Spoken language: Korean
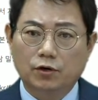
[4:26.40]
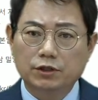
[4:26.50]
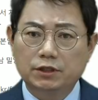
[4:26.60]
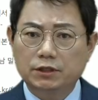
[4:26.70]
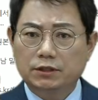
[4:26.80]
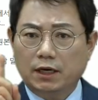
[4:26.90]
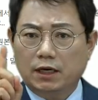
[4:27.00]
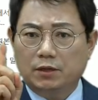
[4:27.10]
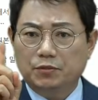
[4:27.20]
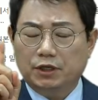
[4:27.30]
원인은
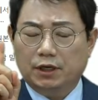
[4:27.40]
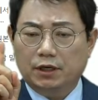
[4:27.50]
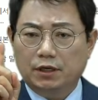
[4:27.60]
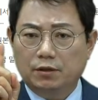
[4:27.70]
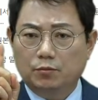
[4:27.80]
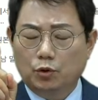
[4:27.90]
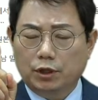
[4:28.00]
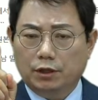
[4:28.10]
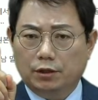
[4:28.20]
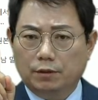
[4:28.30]
딱 하나입니다.
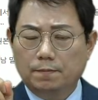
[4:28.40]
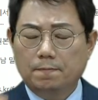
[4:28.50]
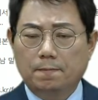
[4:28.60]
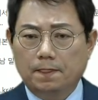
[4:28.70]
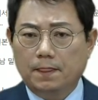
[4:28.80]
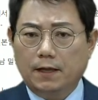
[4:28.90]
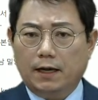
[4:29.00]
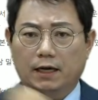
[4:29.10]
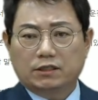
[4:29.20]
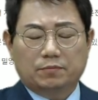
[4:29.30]
뭘까요?
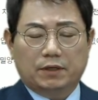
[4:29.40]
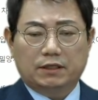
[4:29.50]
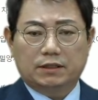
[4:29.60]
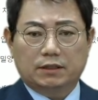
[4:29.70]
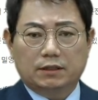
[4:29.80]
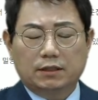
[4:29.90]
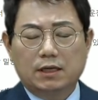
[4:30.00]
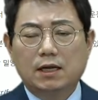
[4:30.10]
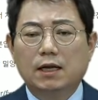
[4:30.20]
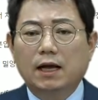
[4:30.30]
안전벨트.
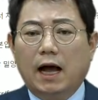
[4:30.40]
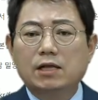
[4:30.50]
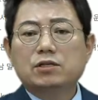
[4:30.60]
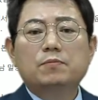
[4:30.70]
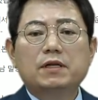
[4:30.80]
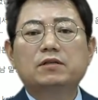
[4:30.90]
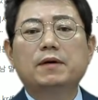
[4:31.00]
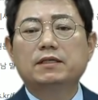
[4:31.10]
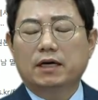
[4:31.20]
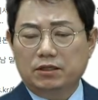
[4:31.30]
안전벨트
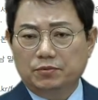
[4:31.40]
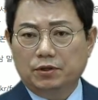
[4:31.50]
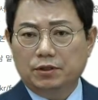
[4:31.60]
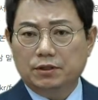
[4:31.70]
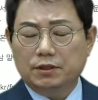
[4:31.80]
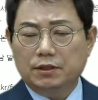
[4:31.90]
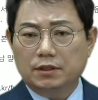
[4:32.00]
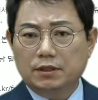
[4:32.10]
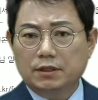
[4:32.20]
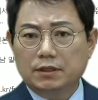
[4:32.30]
매지 않으면
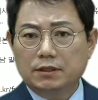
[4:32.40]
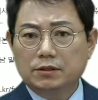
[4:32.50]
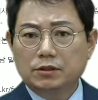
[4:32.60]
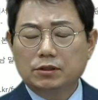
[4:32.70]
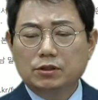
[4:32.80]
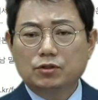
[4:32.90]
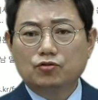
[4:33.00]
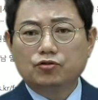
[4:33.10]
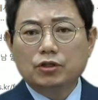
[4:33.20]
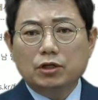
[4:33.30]

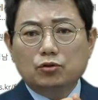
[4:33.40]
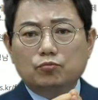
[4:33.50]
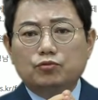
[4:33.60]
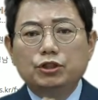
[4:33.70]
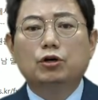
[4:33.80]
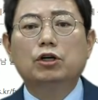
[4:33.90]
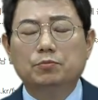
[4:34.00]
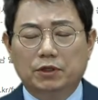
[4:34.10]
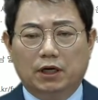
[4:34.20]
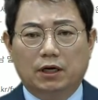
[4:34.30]
순간적으로 문이
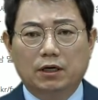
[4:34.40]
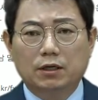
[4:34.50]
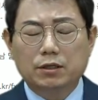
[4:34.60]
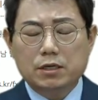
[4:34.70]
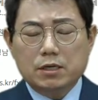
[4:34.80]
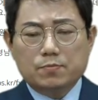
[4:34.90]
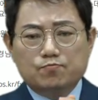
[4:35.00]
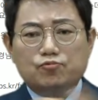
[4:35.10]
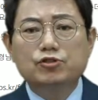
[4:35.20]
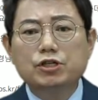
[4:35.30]
열립니다.
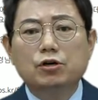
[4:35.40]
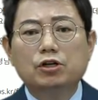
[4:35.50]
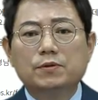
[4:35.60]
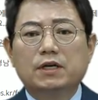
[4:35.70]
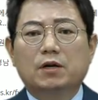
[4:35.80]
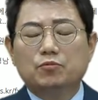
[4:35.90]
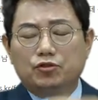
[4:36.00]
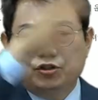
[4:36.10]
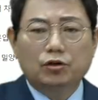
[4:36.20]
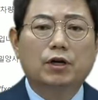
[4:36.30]
문이 열리면 사람이
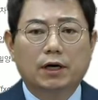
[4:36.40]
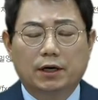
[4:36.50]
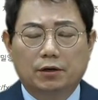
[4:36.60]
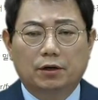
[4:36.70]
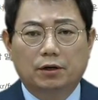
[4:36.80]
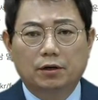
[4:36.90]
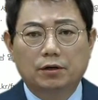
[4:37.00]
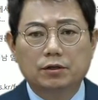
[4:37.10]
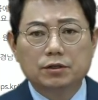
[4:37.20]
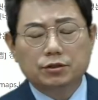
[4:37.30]
튀어나가요.
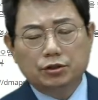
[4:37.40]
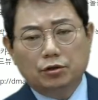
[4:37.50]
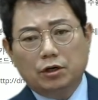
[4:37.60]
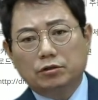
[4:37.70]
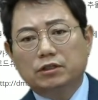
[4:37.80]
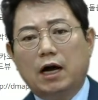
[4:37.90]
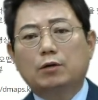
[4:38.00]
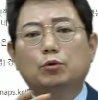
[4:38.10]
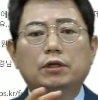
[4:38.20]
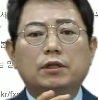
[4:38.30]
튀어나오고
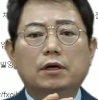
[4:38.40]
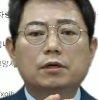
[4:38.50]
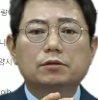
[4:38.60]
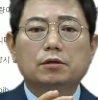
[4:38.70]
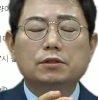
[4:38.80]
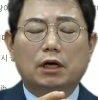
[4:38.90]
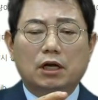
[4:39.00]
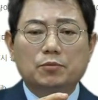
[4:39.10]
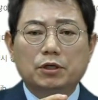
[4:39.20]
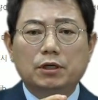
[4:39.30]
각도에 따라서
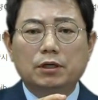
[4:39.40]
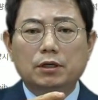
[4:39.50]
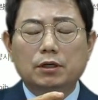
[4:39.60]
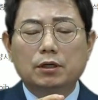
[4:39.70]
사람이